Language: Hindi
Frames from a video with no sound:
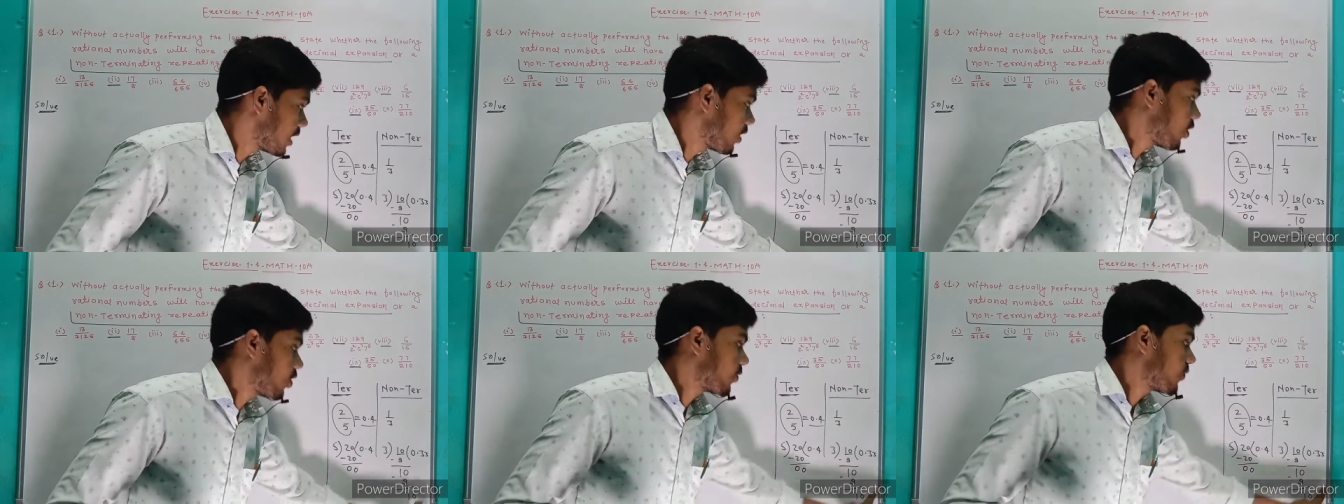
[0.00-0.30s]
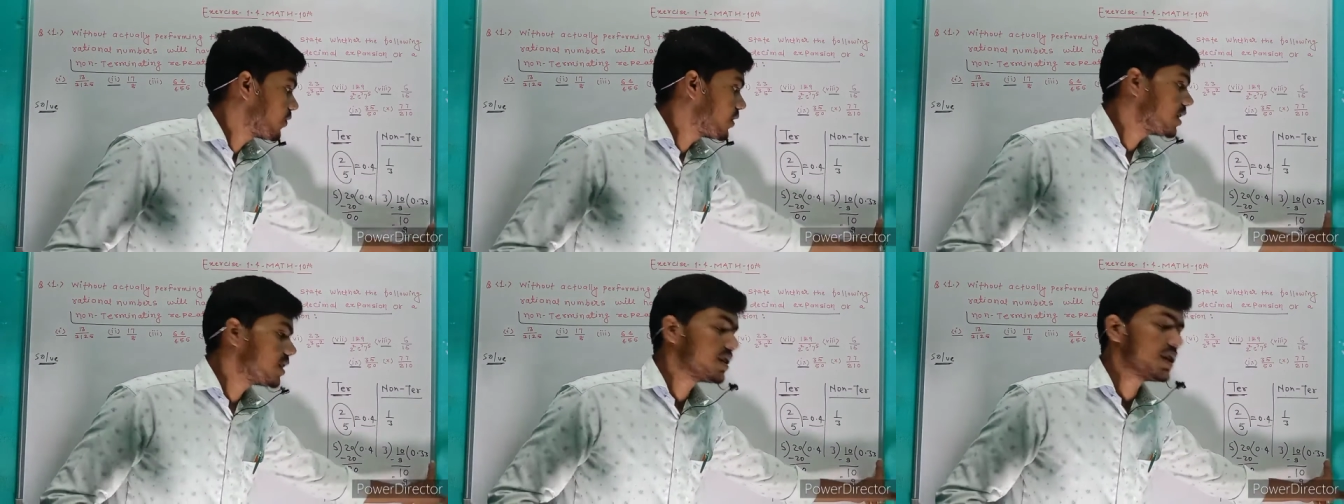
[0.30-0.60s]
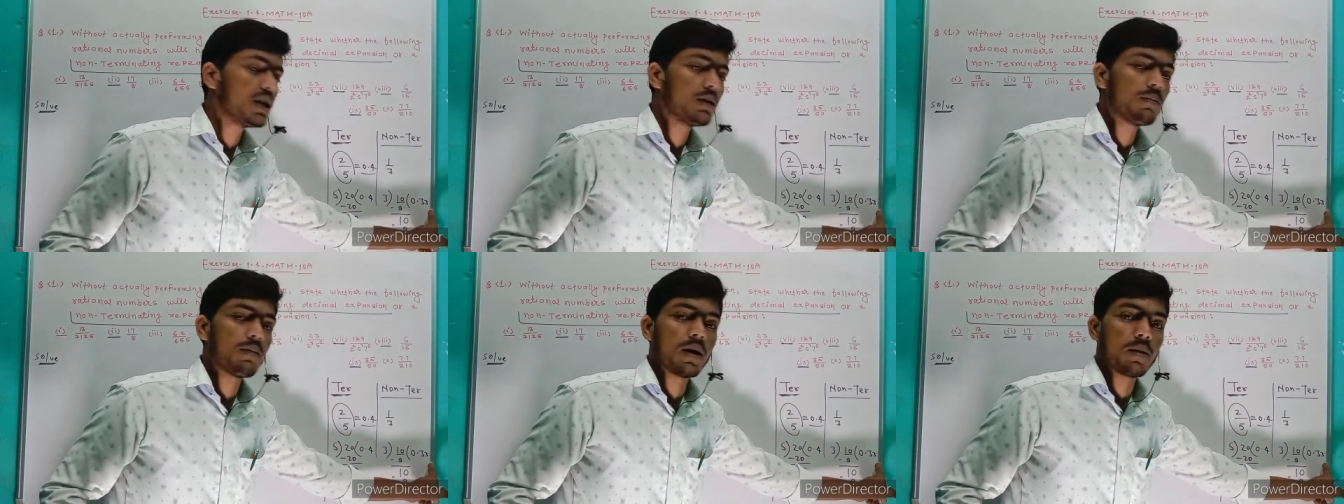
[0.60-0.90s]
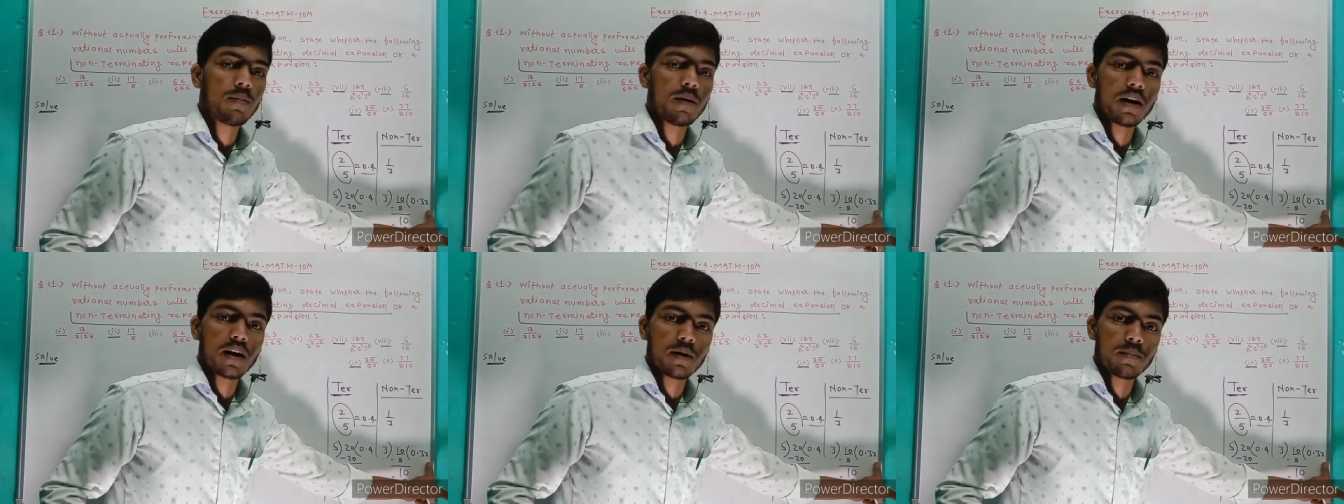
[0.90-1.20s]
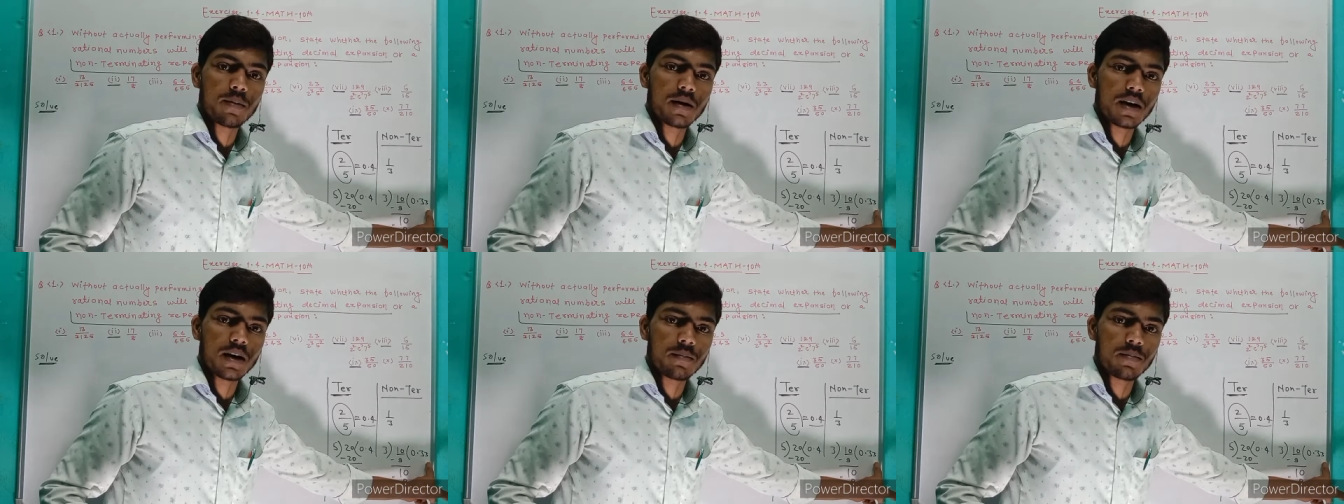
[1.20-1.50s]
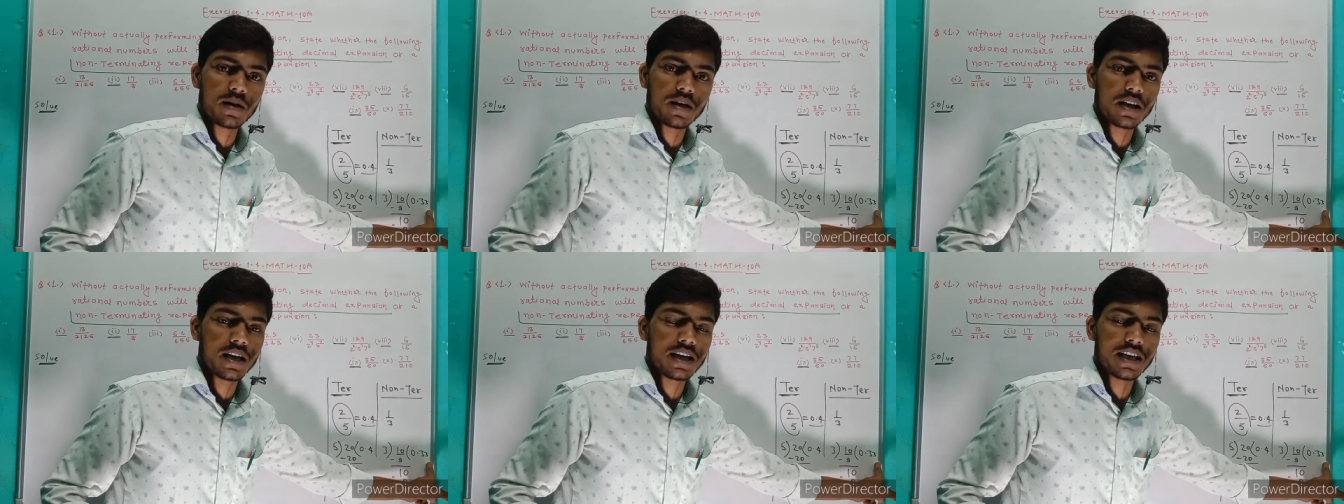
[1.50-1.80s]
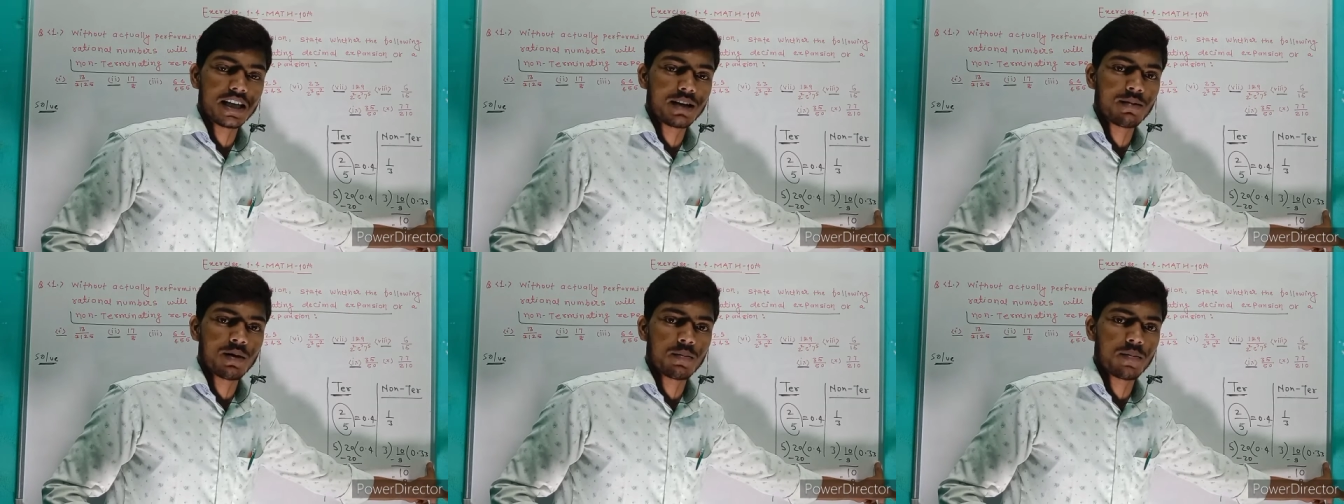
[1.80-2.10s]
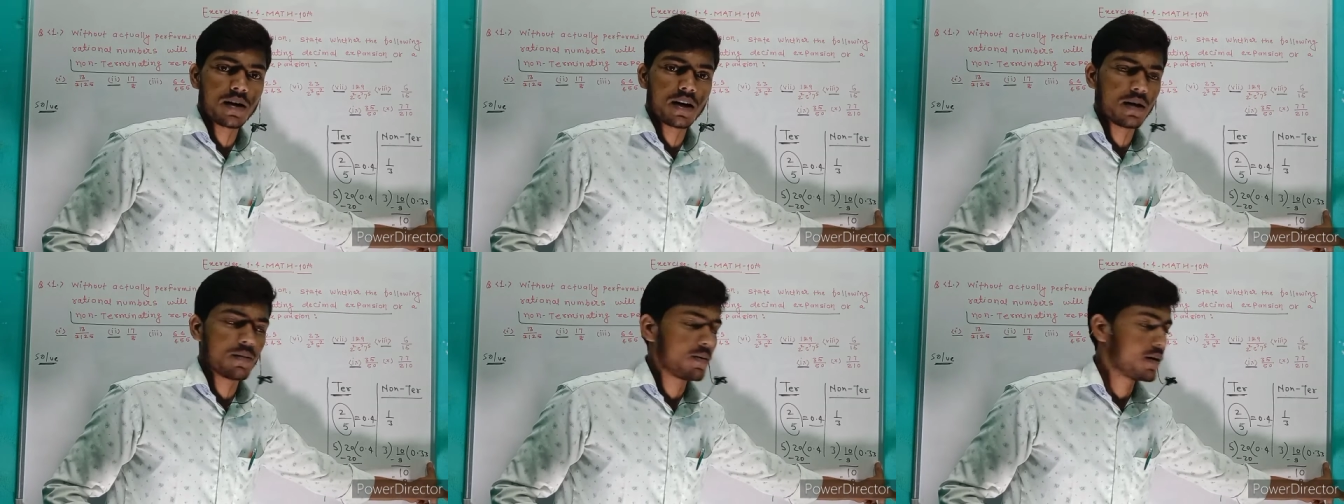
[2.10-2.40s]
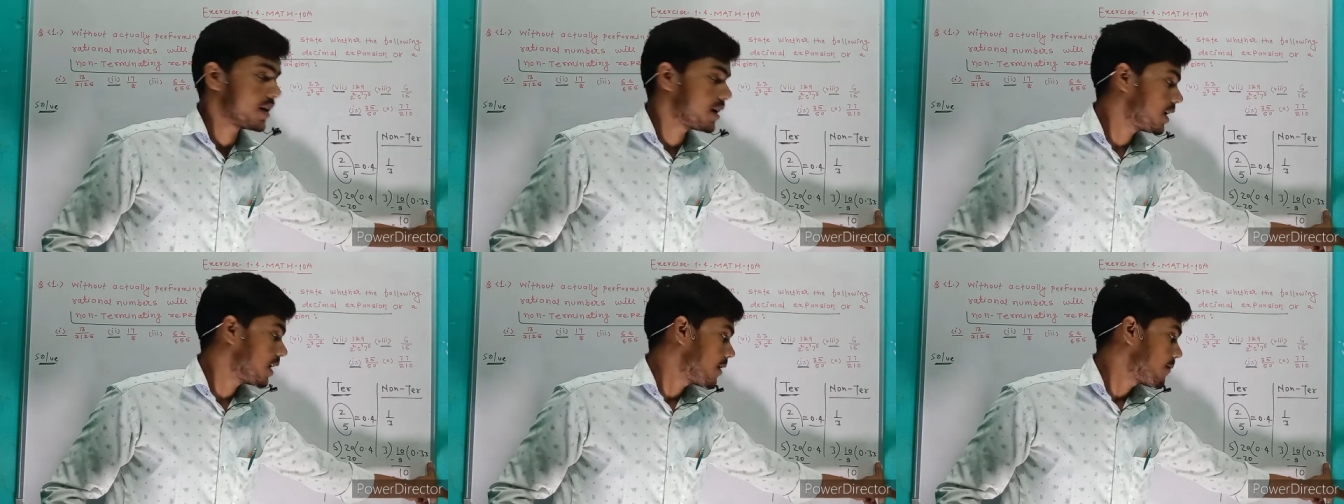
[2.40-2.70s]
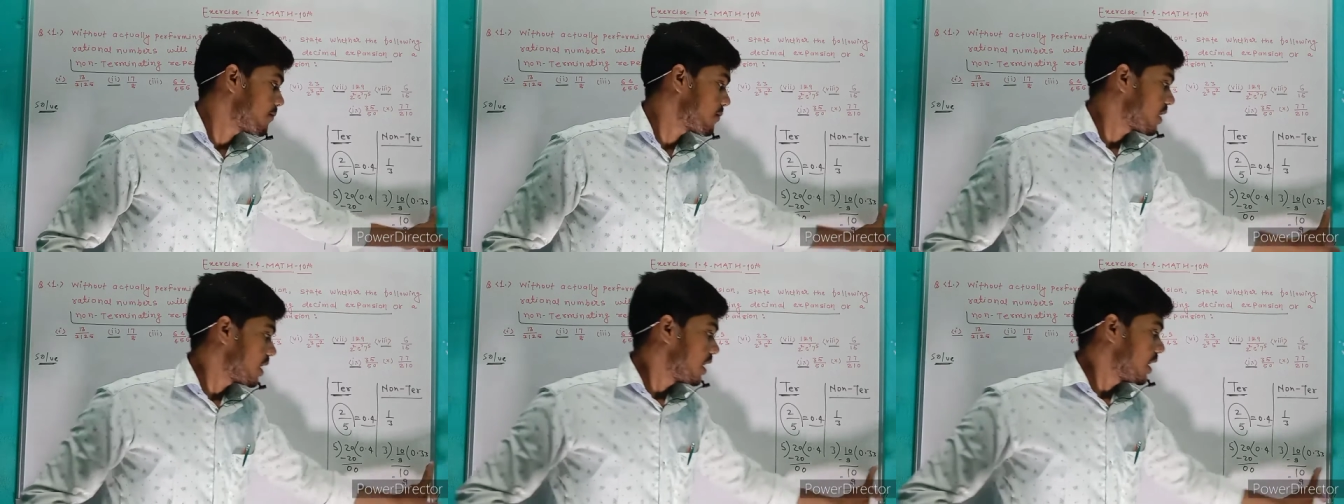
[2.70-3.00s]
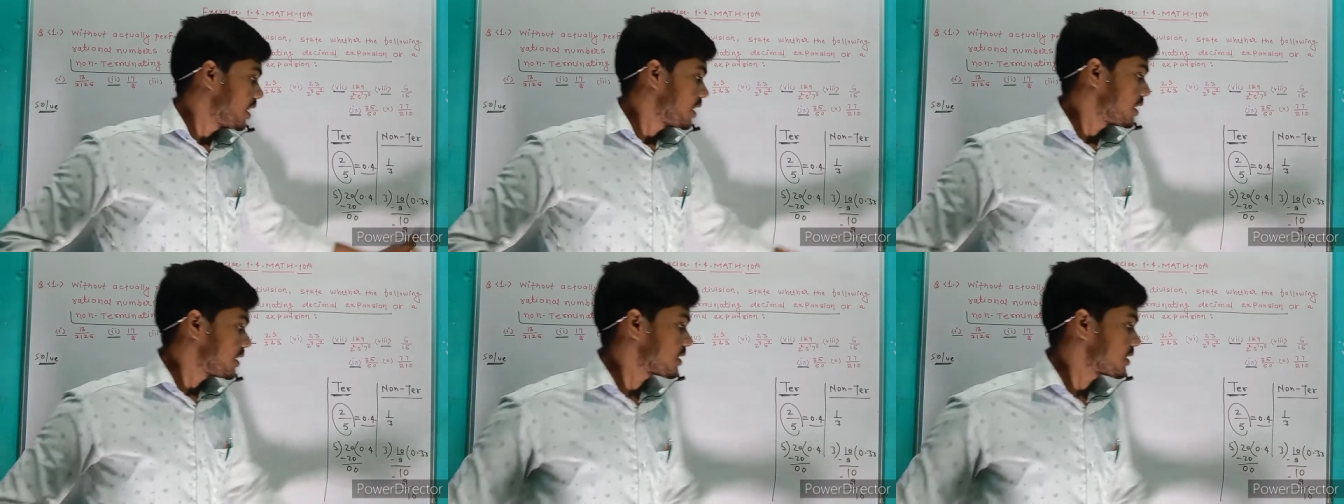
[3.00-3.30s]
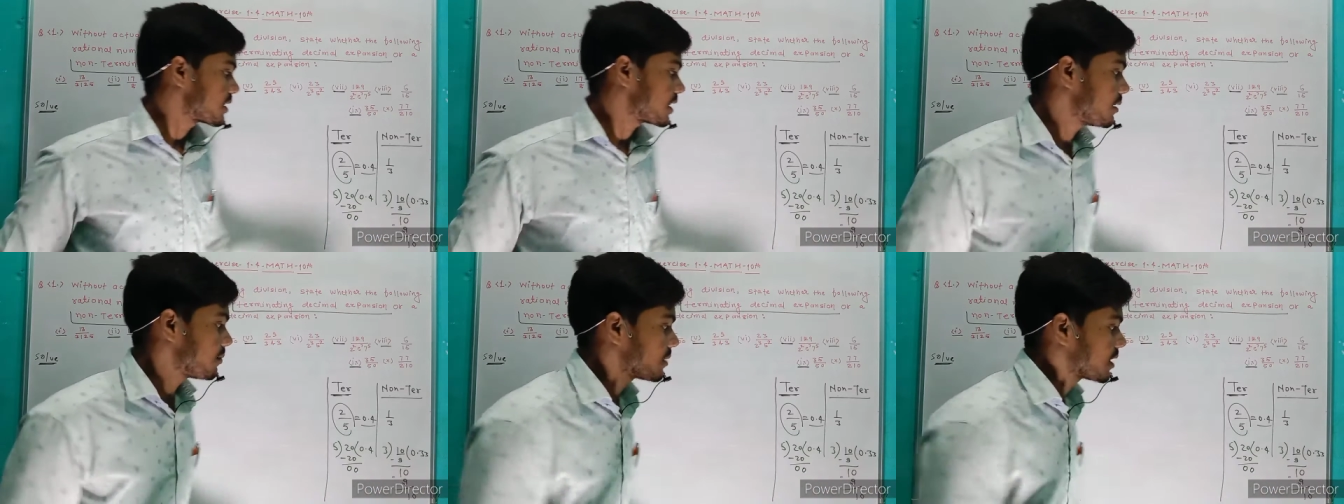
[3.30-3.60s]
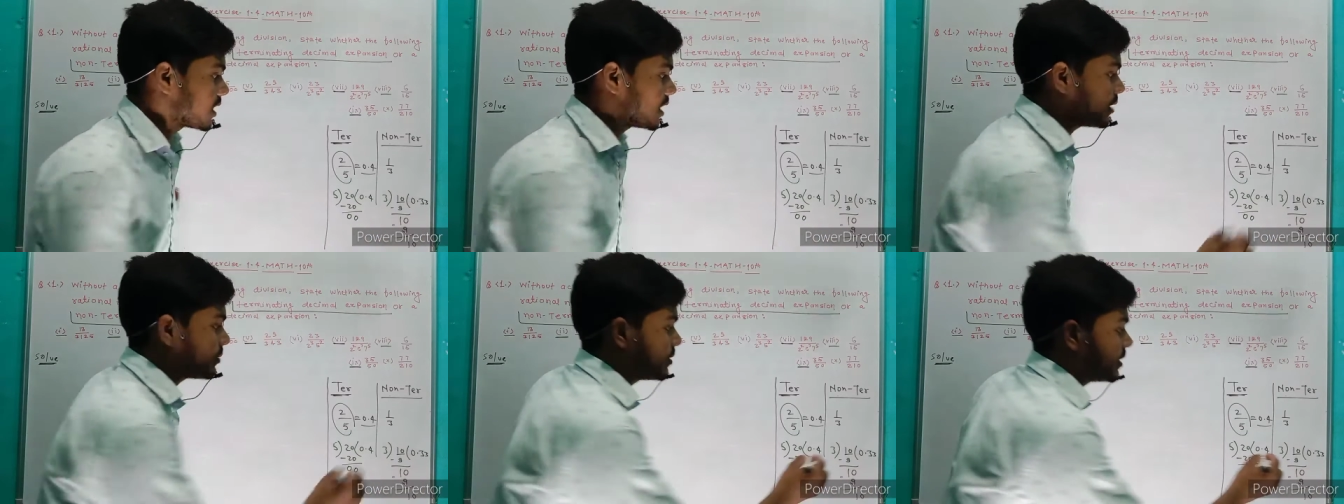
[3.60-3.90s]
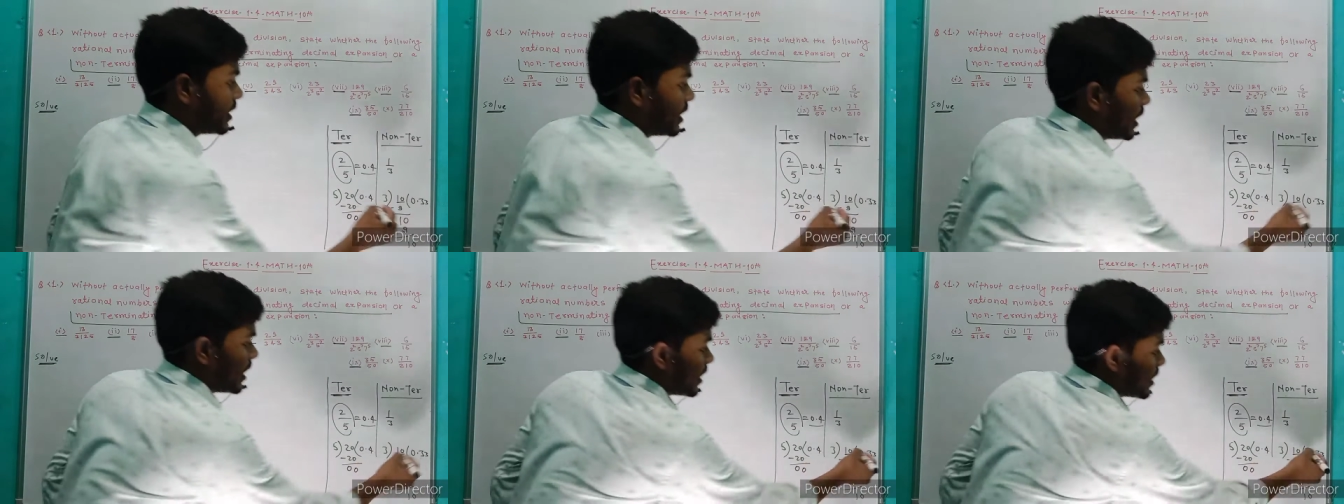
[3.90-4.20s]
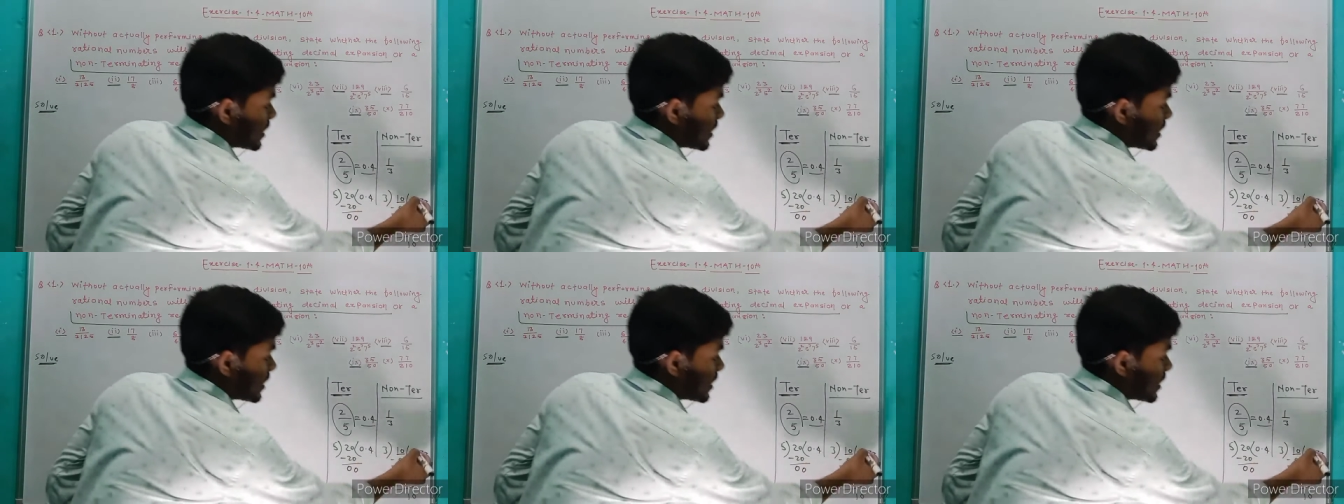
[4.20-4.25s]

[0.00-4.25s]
आएगा और फिर तीन बार पहाड़ा पढ़ना पड़ेगा टेबल पढ़ना पड़ेगा इसका मतलब ये